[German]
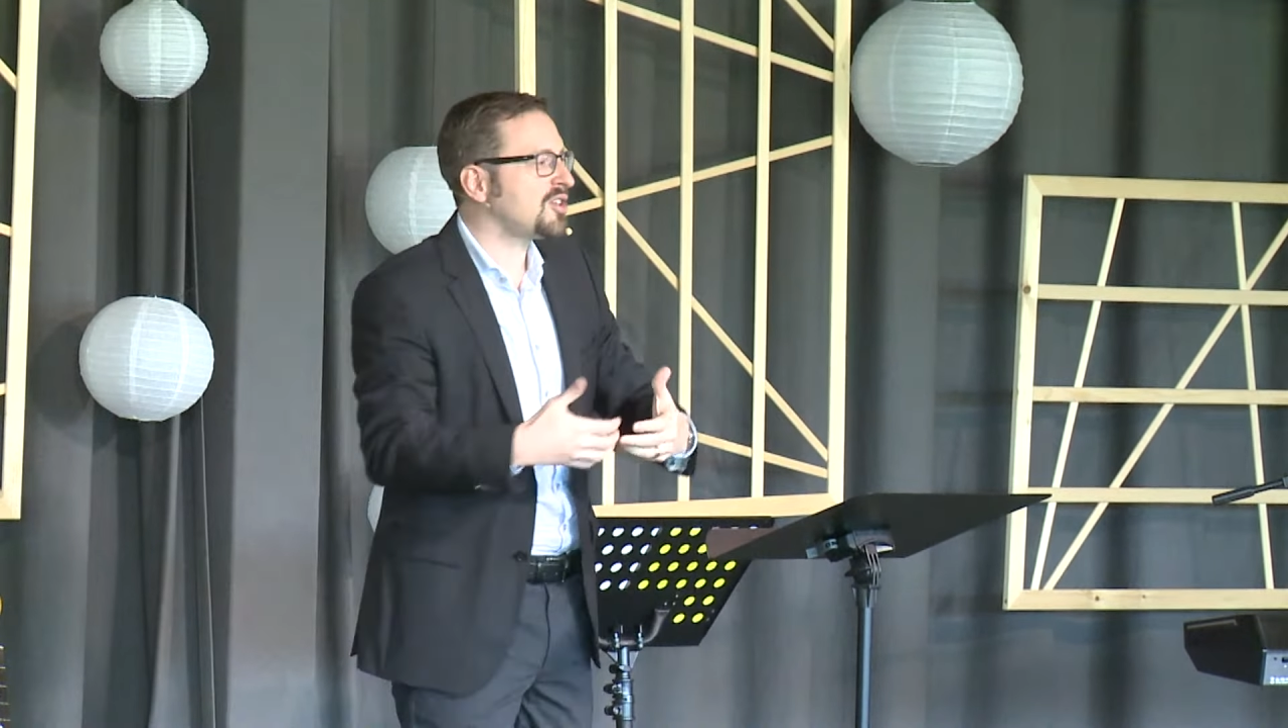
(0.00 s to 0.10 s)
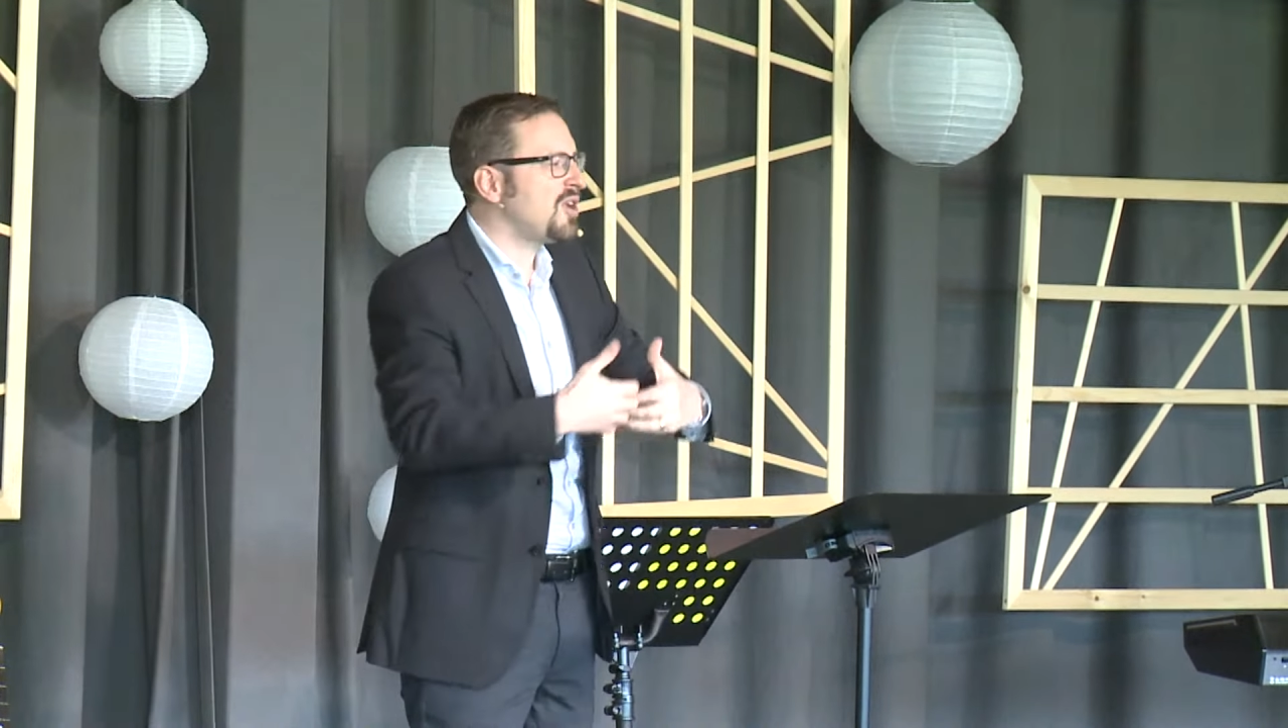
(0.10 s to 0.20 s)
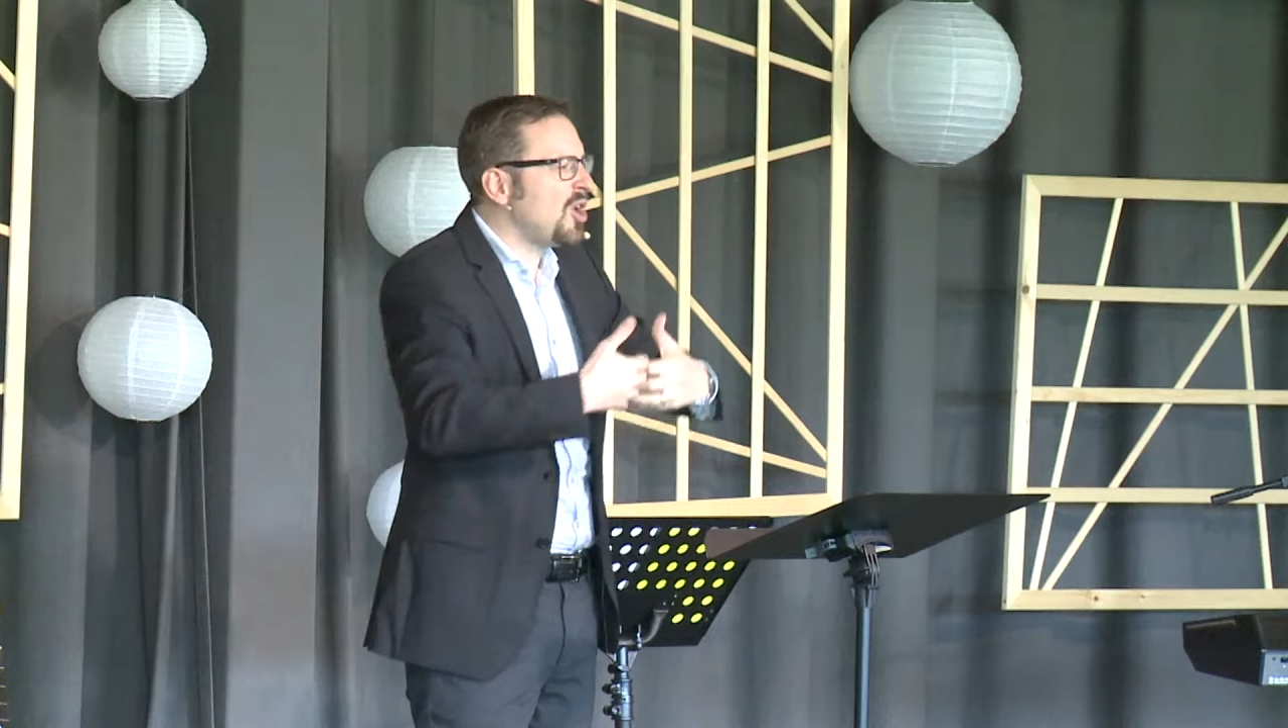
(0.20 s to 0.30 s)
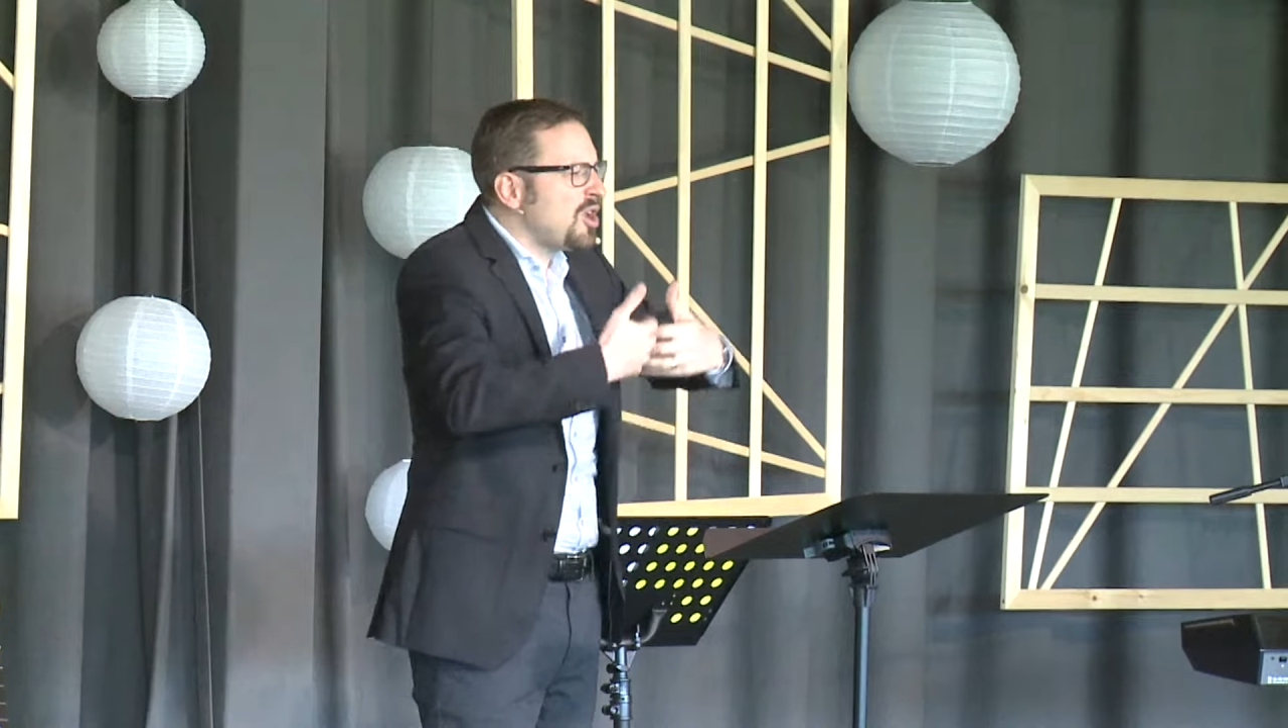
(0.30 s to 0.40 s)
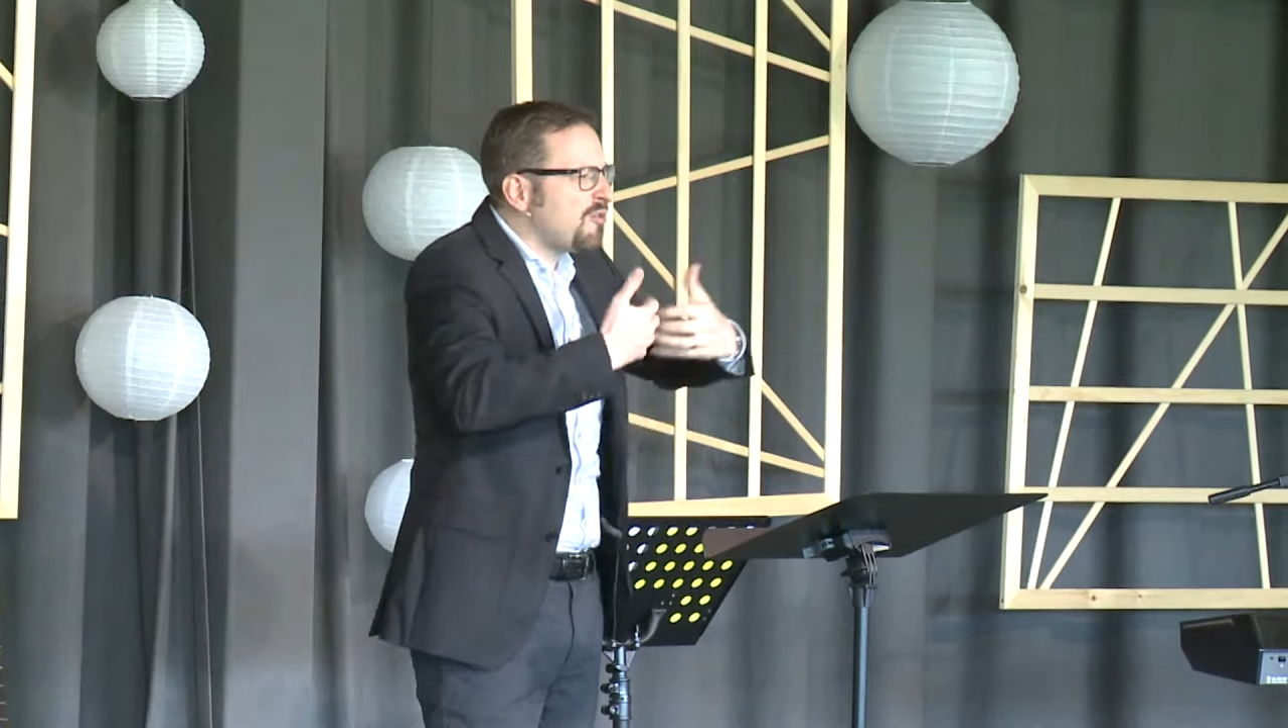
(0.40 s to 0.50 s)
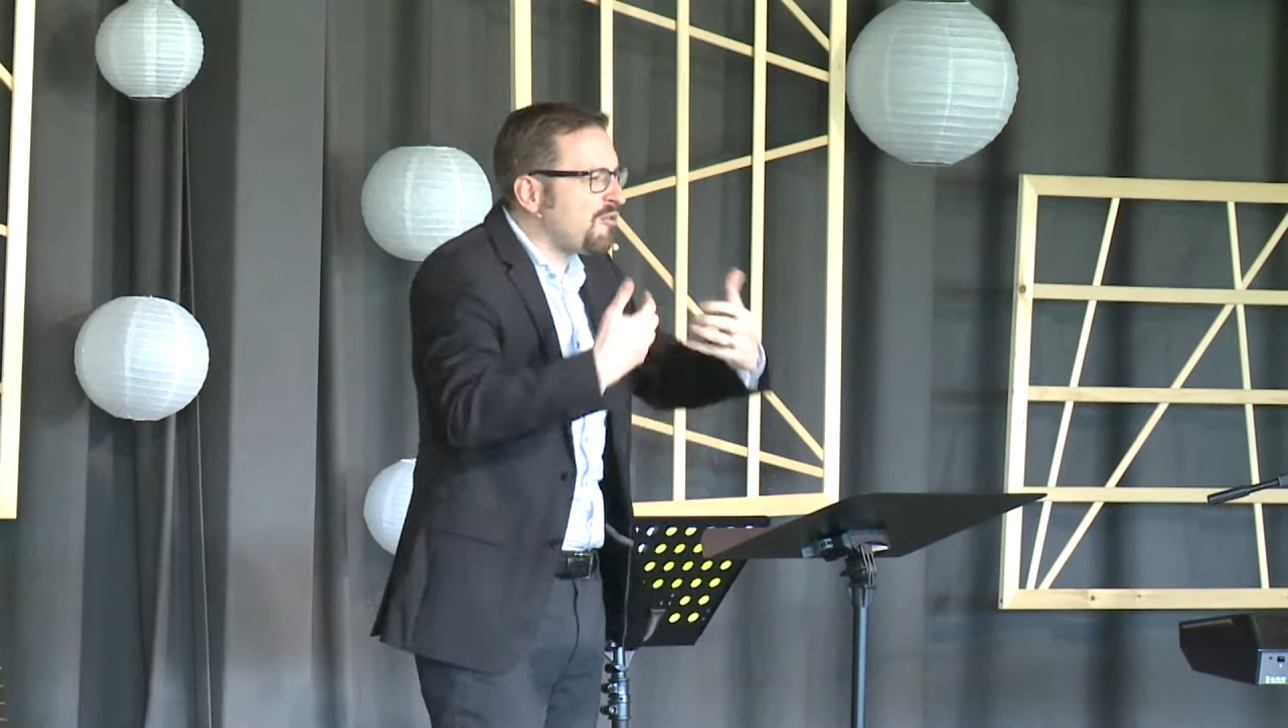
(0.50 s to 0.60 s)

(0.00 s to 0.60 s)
dass, eure